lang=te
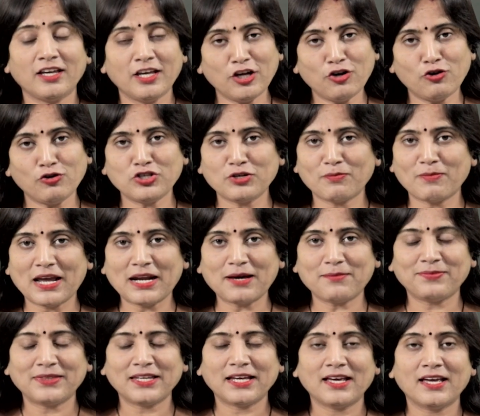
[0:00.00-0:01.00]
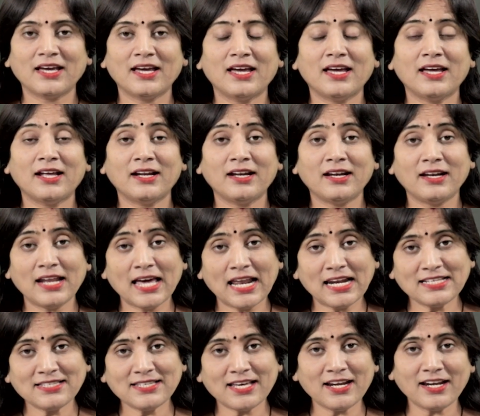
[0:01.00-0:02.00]
ఈరోజు మనం
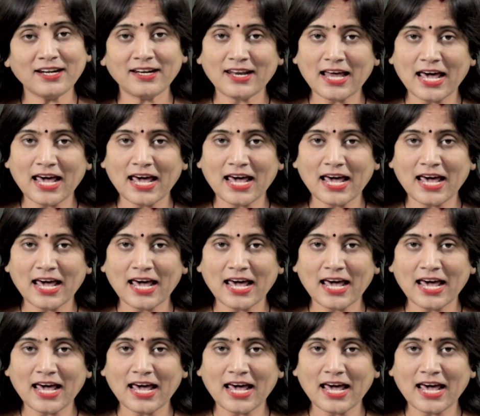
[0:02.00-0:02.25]
నెలసరి